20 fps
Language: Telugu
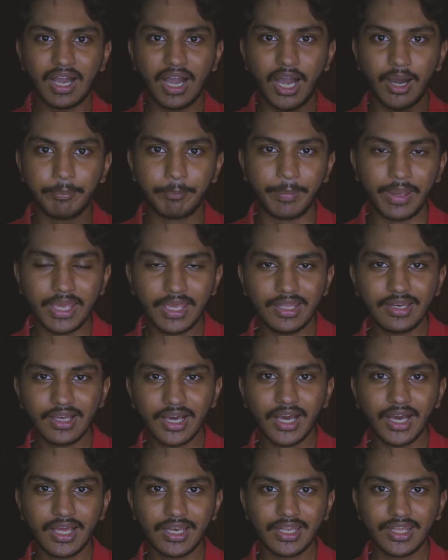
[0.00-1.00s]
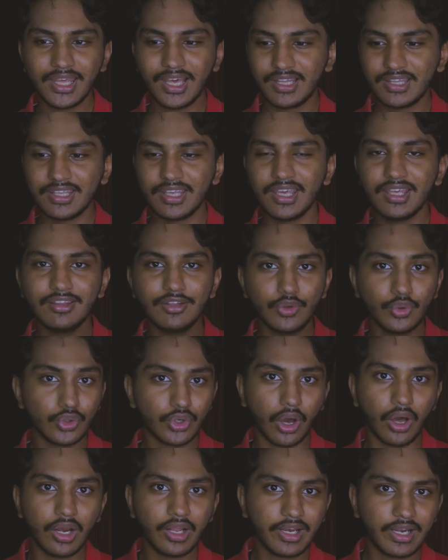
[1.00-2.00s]
ఆ పెయిన్ కానీ అది ఏది నువ్వు
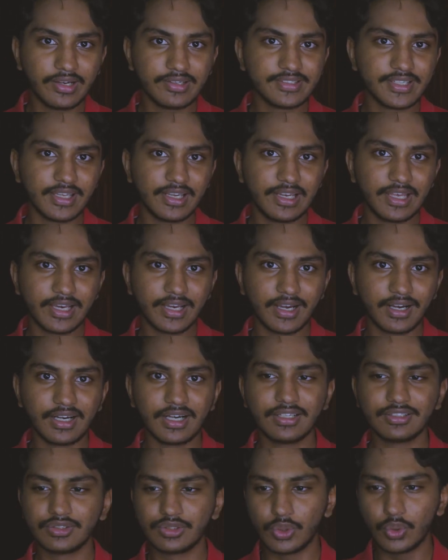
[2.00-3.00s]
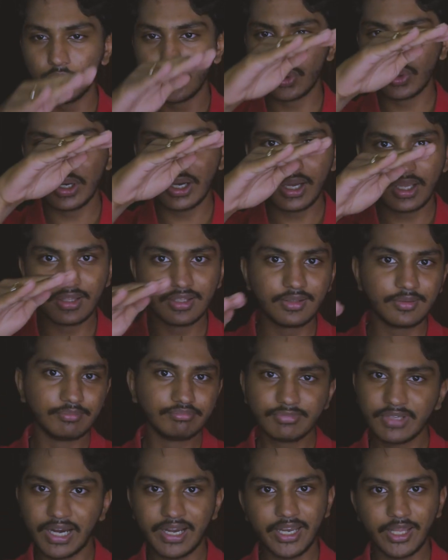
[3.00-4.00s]
టాలరేట్ చేయలేక స్లోగా అది
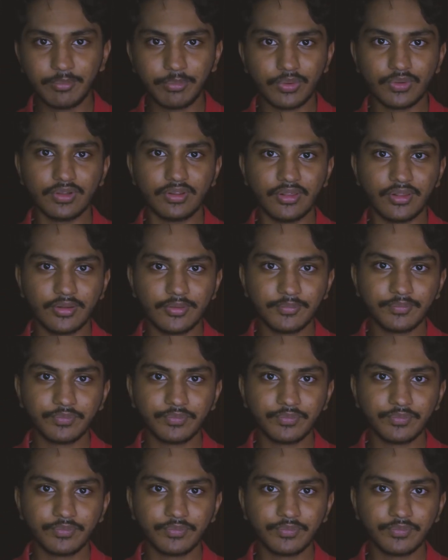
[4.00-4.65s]
కట్ అయిపోతుంది